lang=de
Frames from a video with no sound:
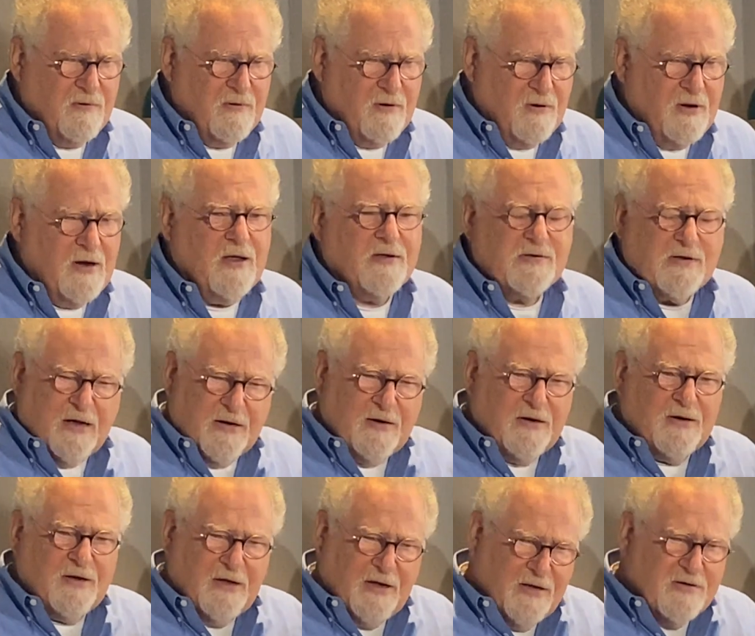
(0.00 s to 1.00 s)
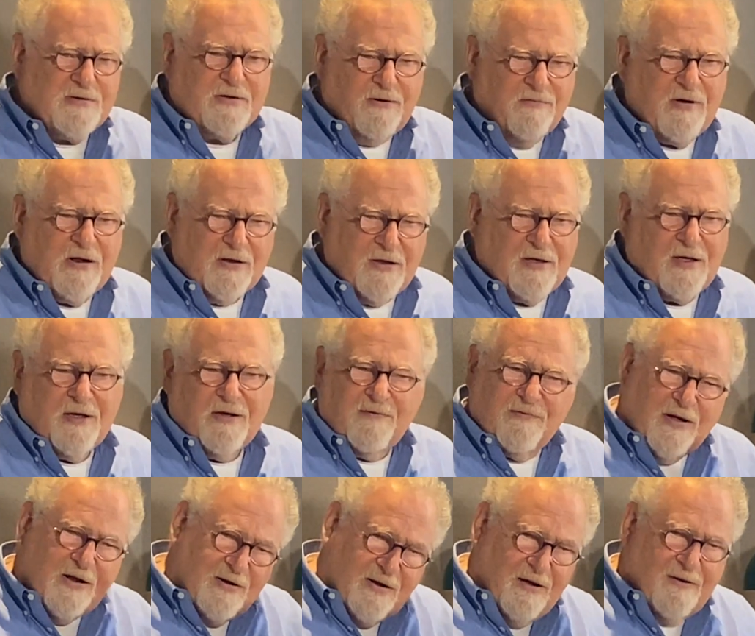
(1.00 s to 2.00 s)
er sagte nicht Erster Weltkrieg,
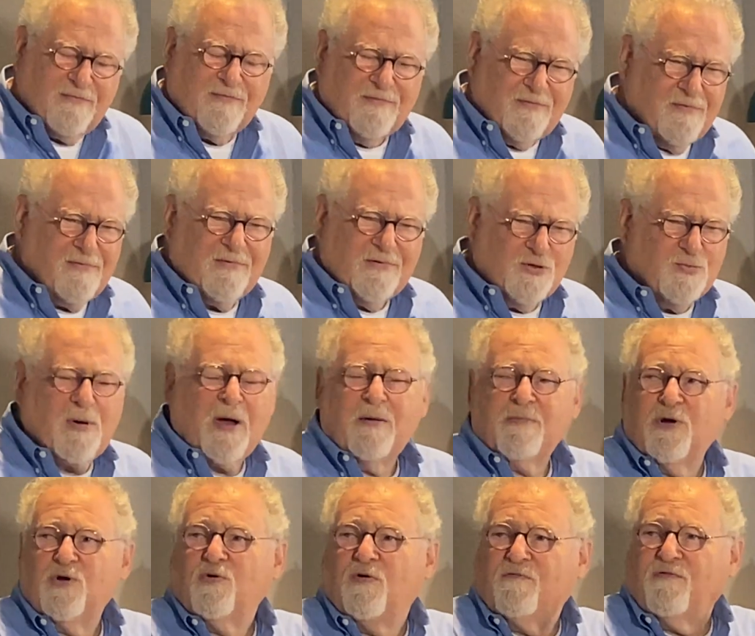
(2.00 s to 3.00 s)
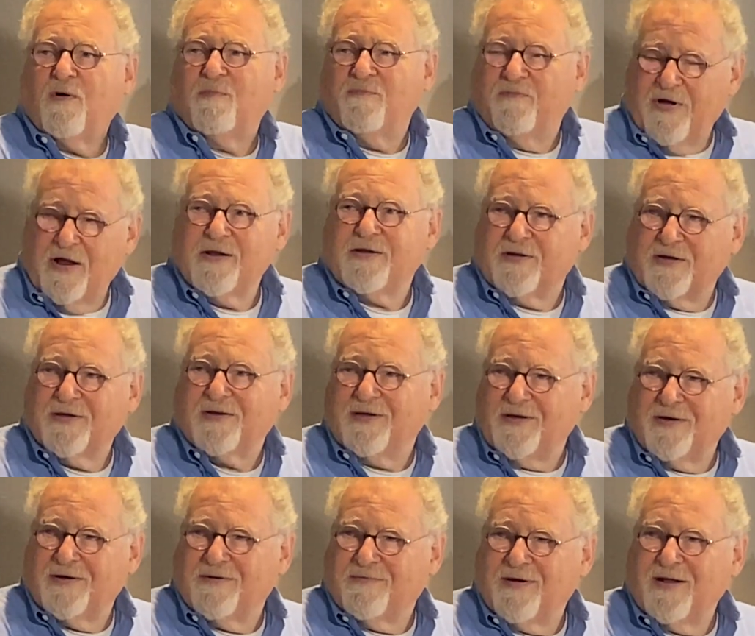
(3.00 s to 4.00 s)
weil da sprach man nur vom
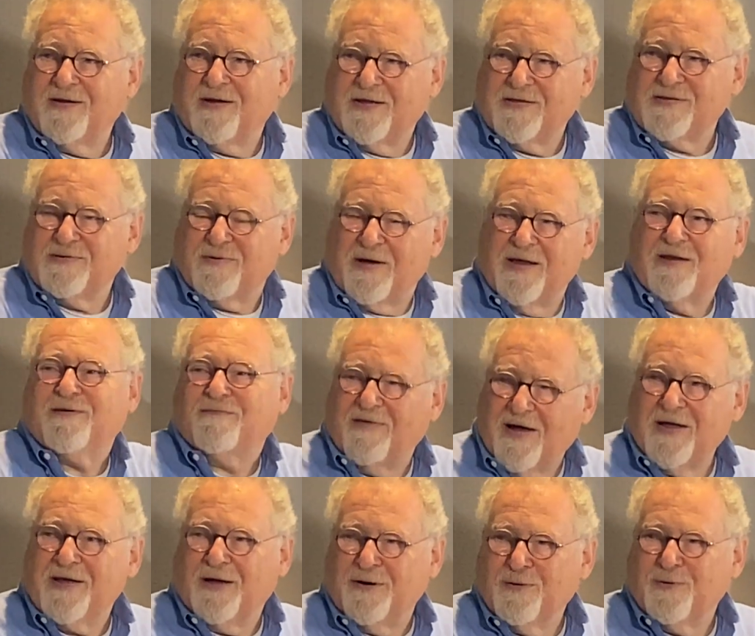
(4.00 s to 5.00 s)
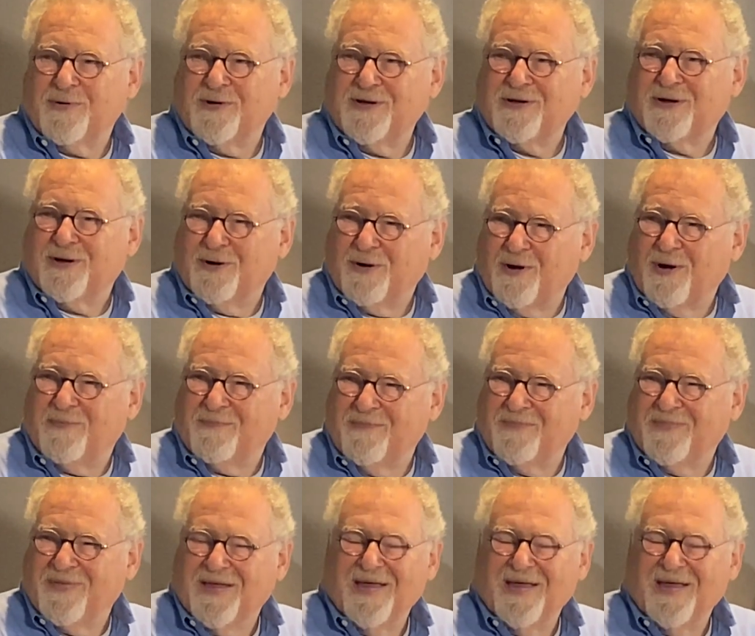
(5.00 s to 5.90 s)
Weltkrieg, weil der zweite war ja noch nicht gekommen.